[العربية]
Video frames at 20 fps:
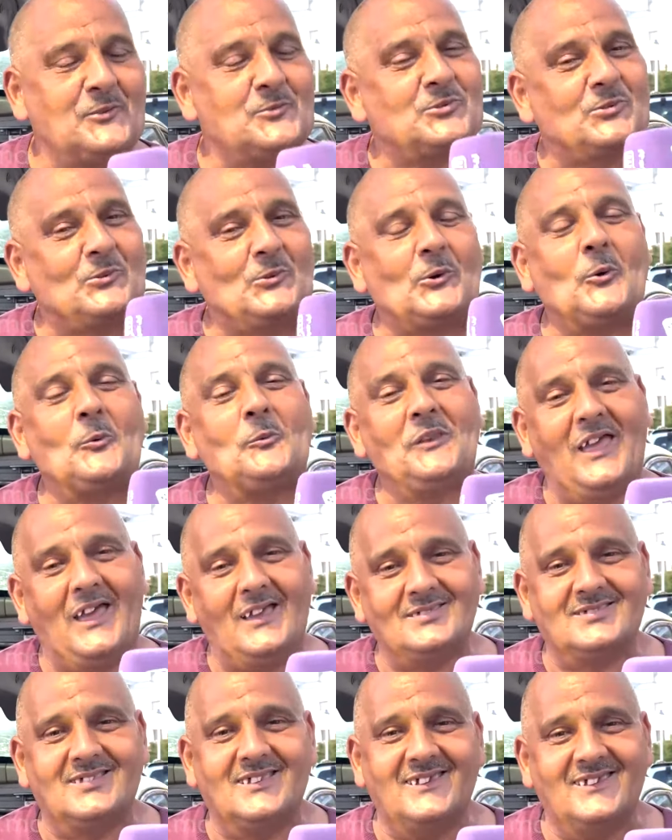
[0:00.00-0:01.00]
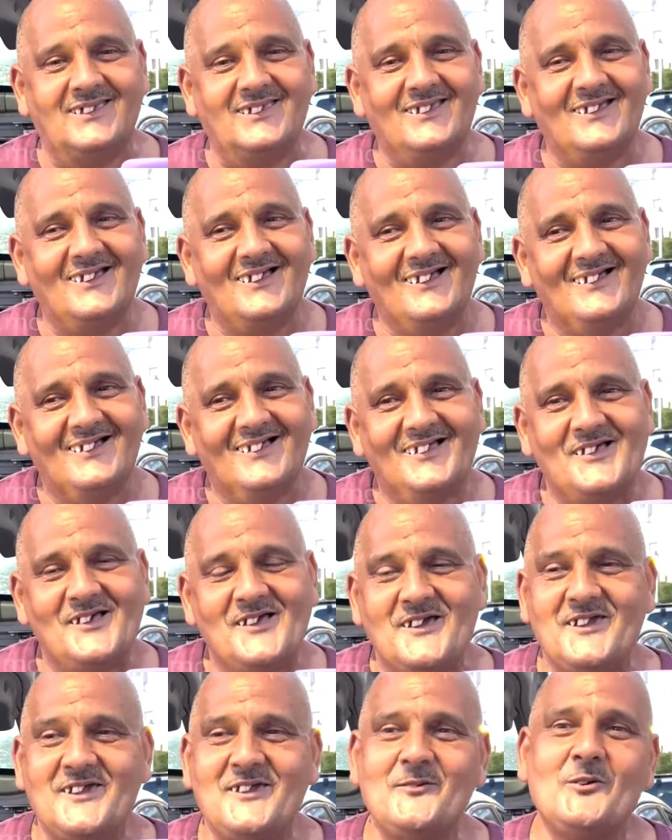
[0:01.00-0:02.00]
يتسوقوا من عندي
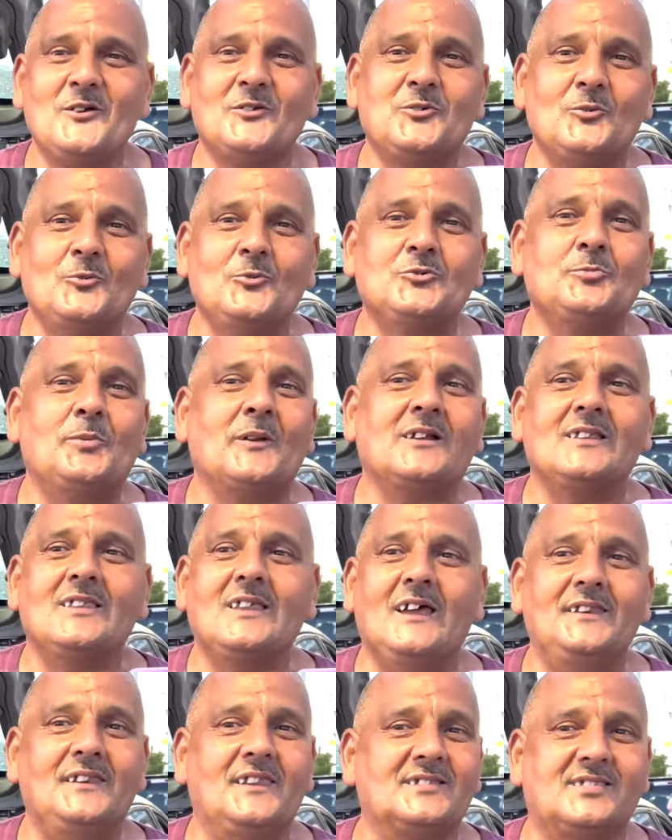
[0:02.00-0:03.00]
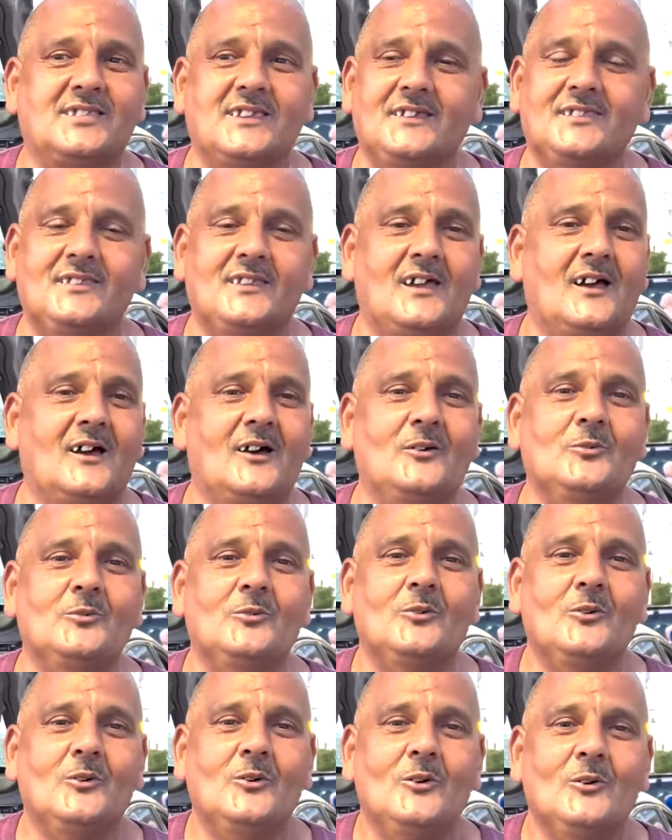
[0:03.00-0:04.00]
ايوا وتبارك الله على الناس ديالنا
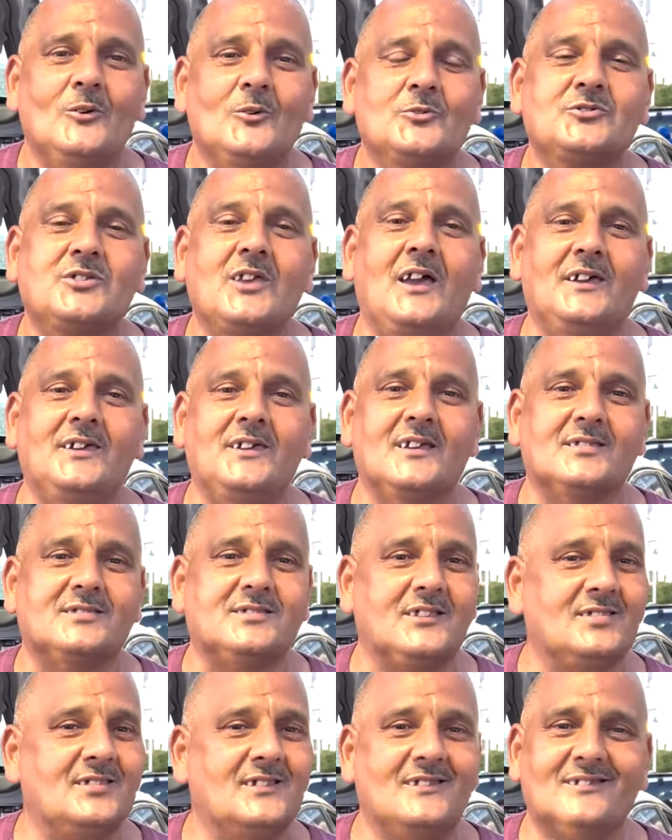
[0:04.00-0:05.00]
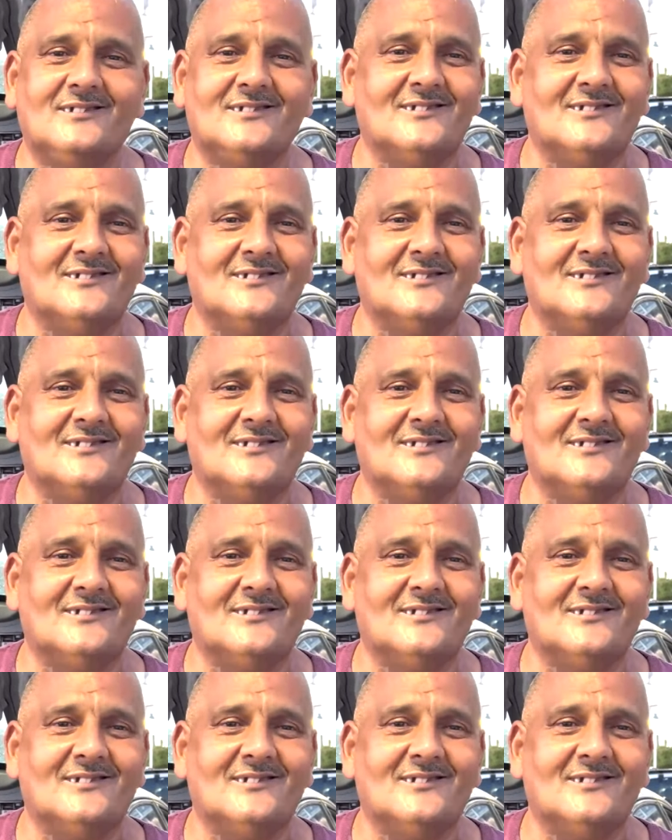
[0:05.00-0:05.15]
وتحياتنا